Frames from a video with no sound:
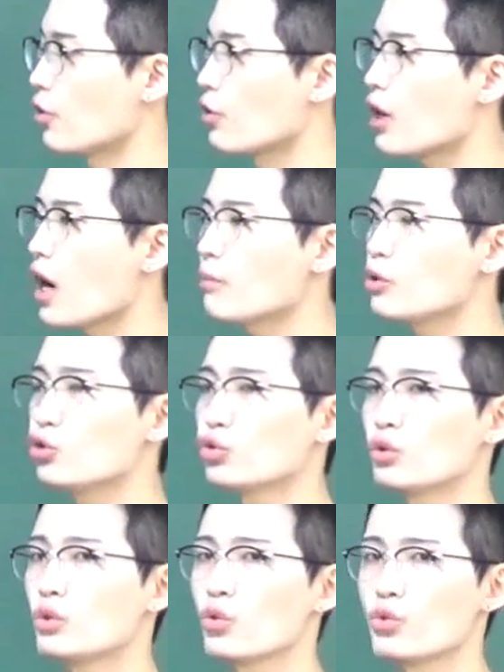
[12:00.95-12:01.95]
영감을
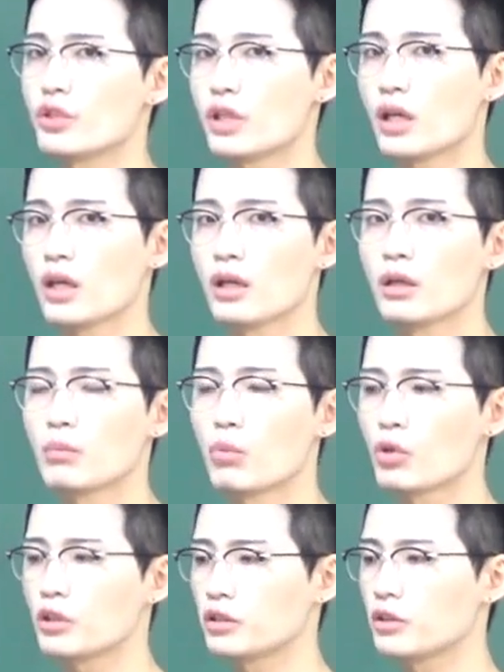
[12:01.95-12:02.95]
주는 존재
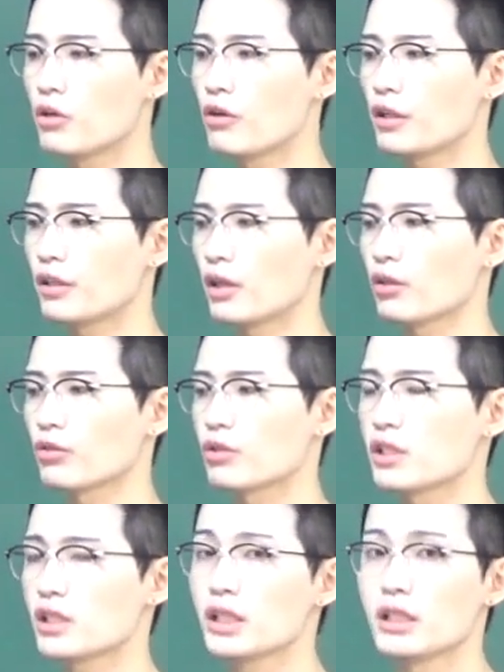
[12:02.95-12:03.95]
뭐 그거에 대한 어떤
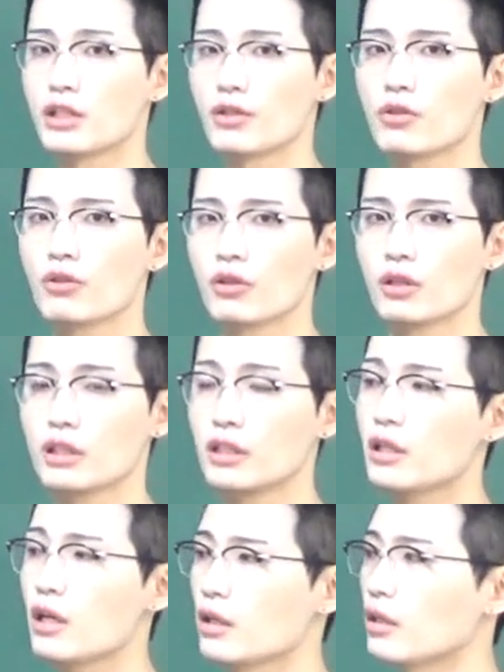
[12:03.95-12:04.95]
신 이런 거
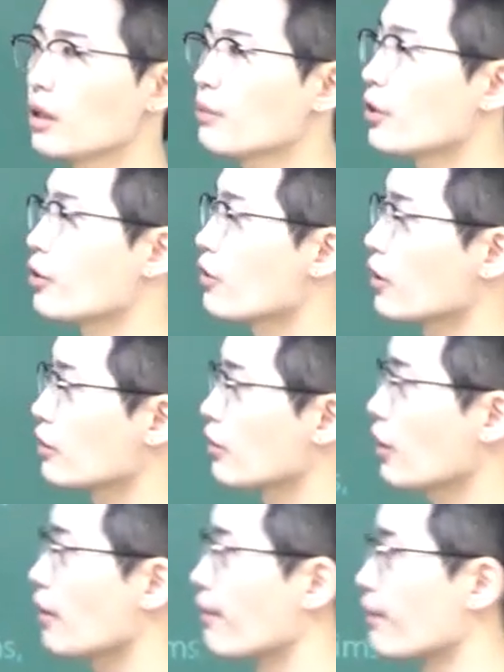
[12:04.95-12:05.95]
이해를 하면 될 것
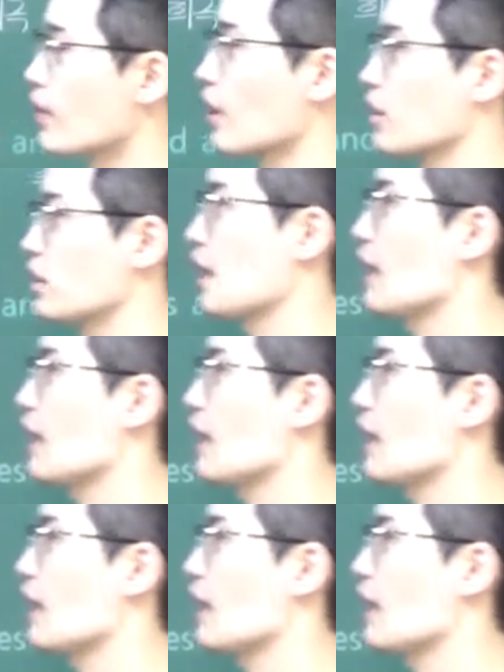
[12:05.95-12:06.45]
같은데 그냥